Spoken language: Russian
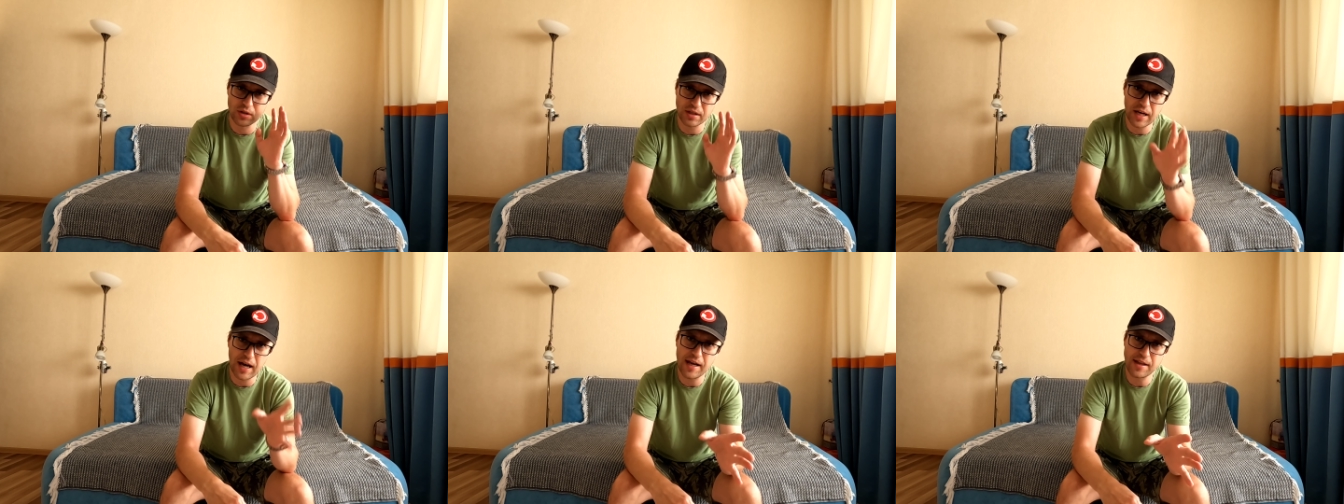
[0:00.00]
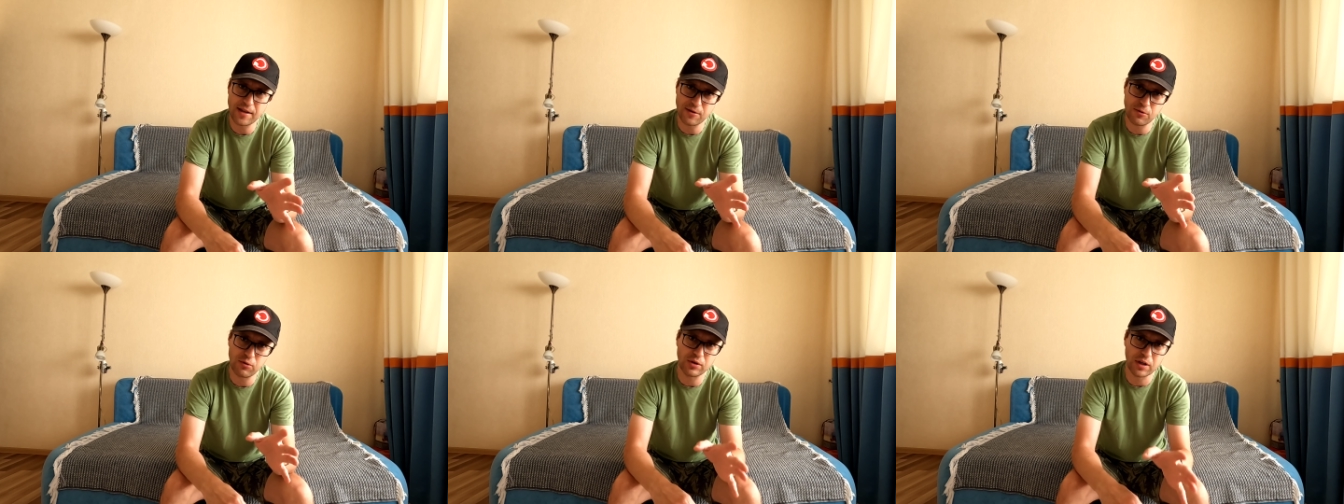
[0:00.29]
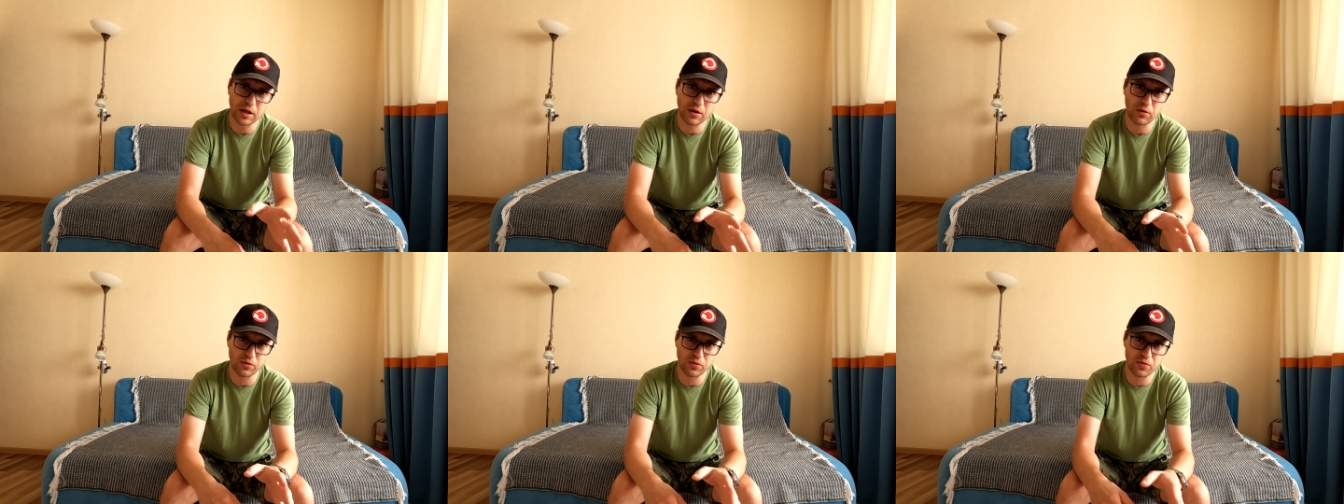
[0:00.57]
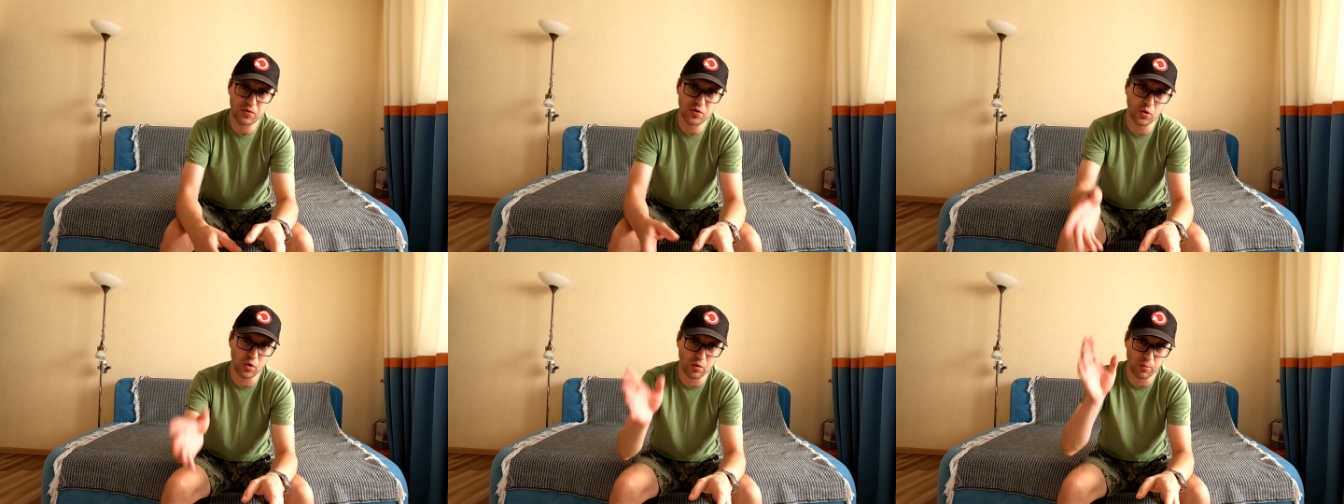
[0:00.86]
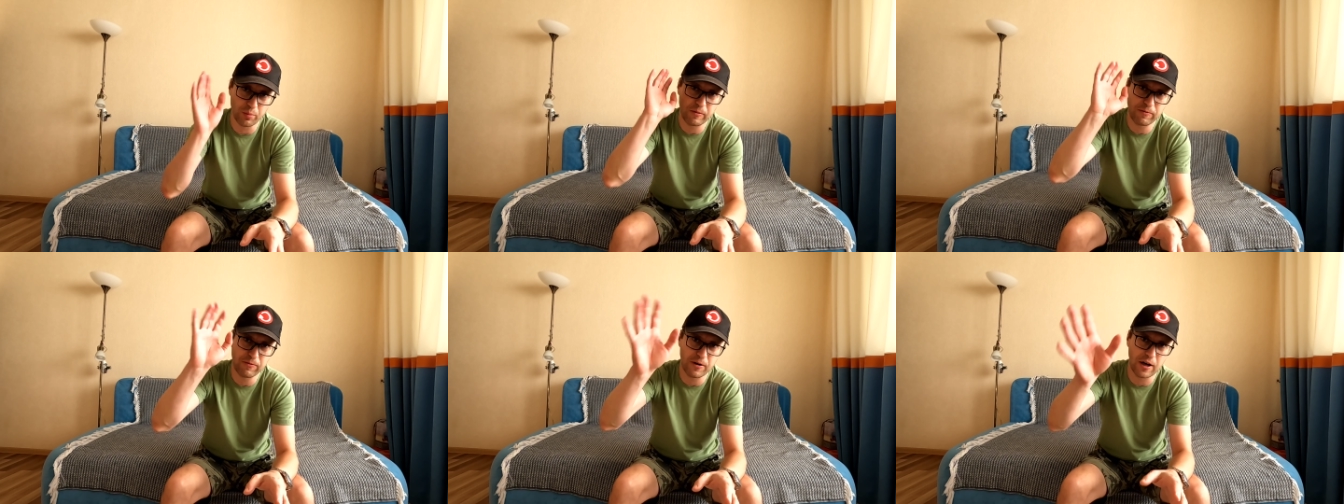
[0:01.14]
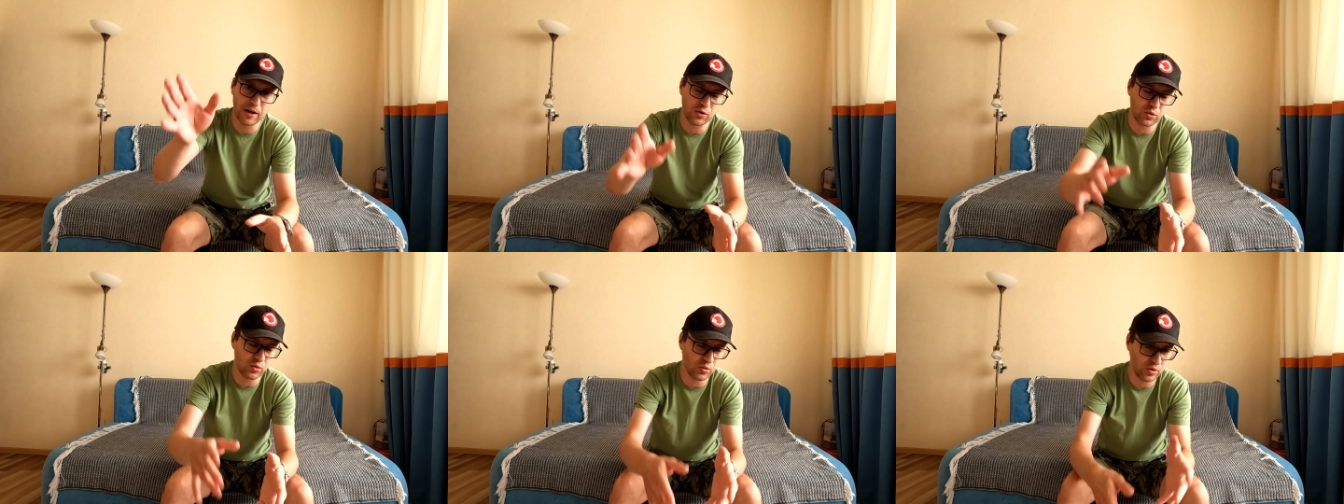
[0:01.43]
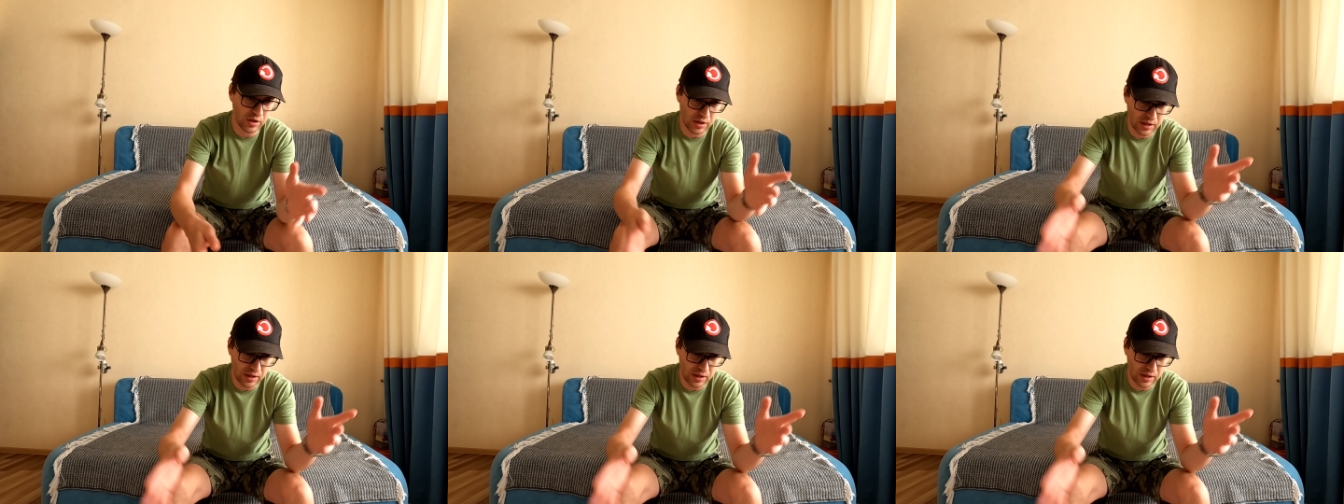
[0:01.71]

узнаете вот так вот, все, по факту,